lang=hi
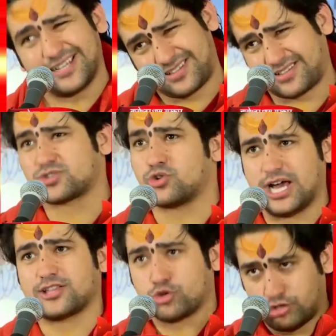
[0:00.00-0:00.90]
दस
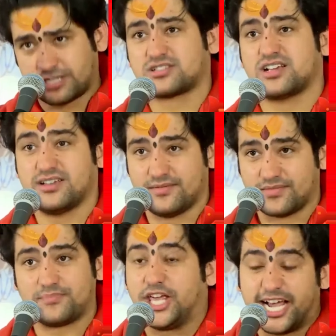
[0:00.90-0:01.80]
सुना तो दस है
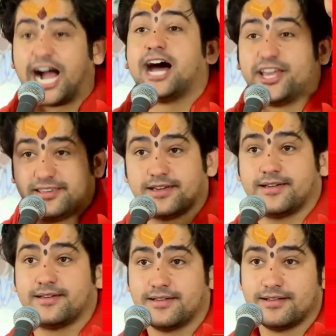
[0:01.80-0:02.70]
अब देखा नहीं है
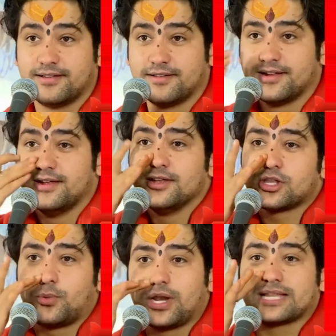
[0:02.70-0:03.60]

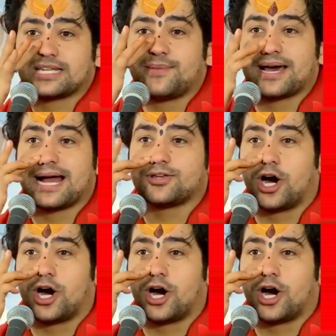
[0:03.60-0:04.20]
तो बोले अच्छा महाराज